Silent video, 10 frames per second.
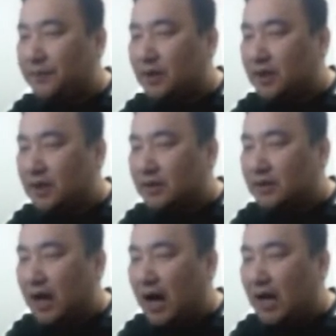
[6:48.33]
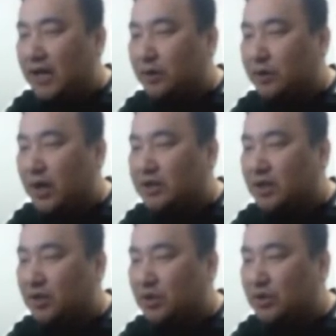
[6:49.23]
자, I encourage
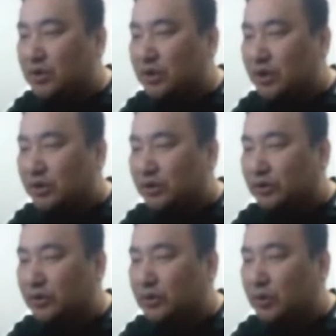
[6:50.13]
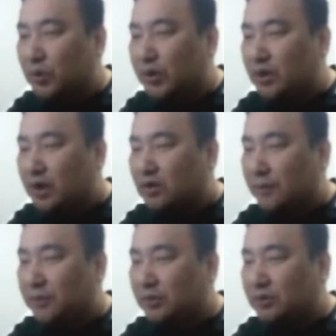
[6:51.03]
you to join the
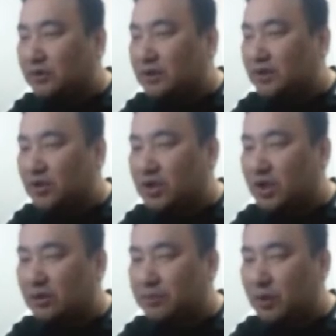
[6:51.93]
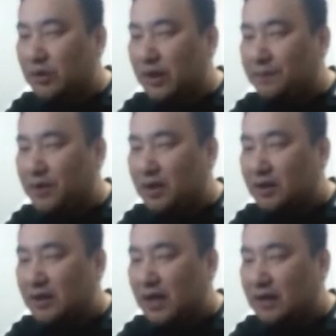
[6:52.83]
book discussion program.
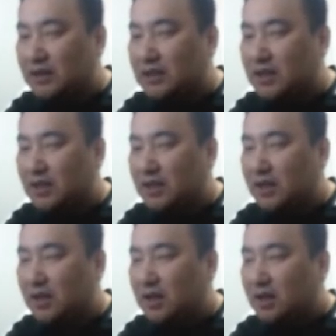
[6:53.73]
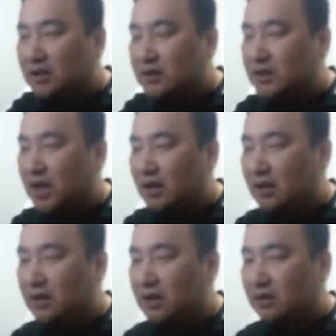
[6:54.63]
당신이 책
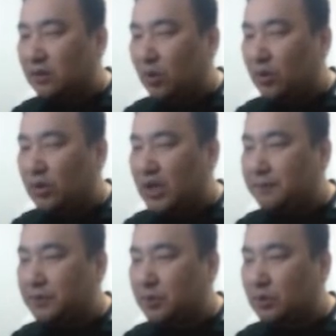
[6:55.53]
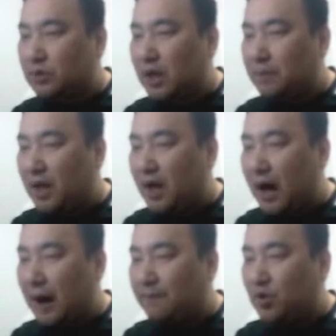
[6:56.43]
토이 프로그램에
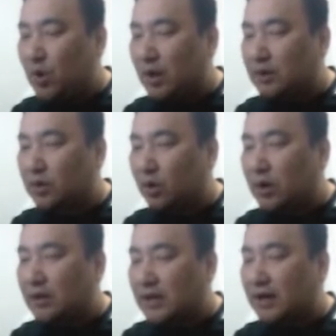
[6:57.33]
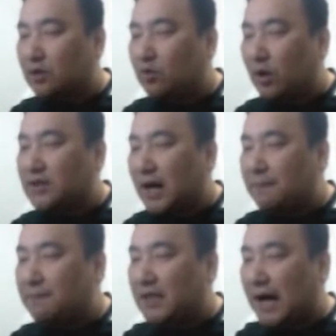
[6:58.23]
합류하도록 나는
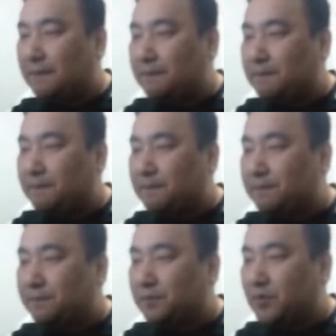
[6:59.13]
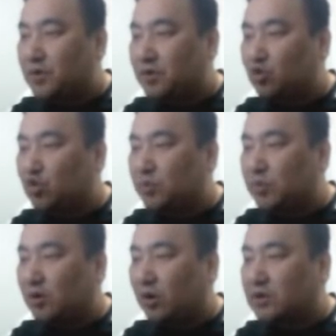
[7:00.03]
권장합니다. 두 번
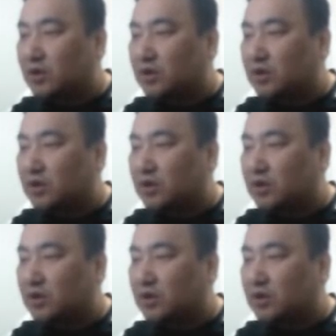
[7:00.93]
걸쳐서